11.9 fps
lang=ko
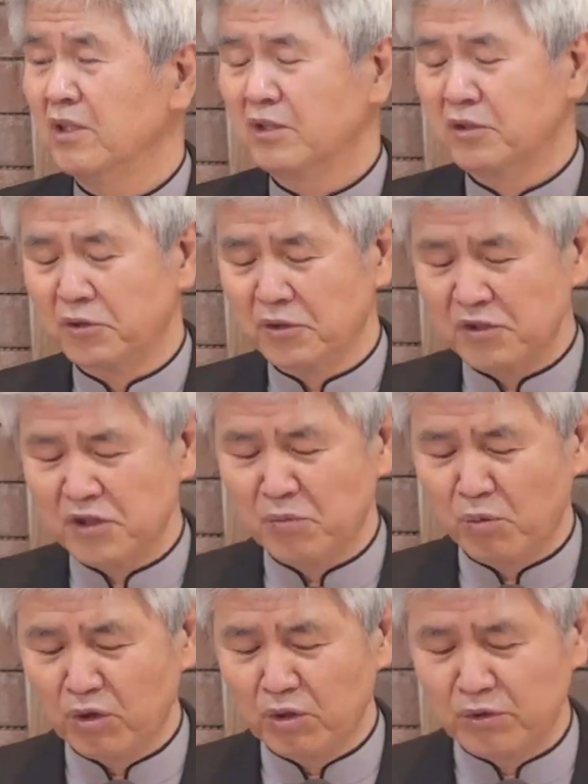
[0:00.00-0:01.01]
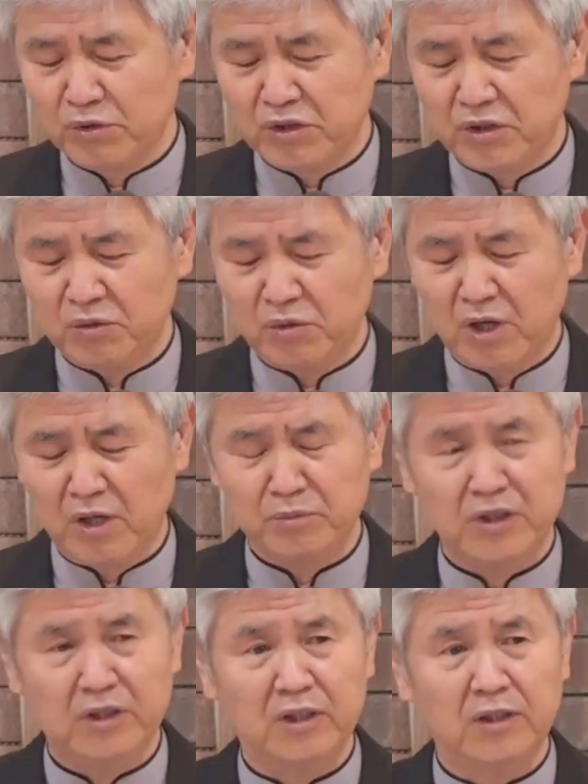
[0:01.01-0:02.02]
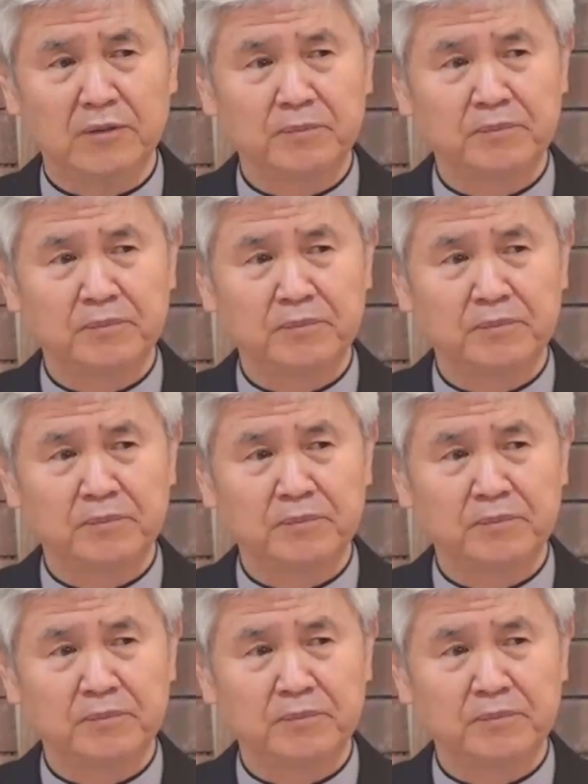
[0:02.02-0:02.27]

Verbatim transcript: 그렇게 제목을 붙이기도 합니다.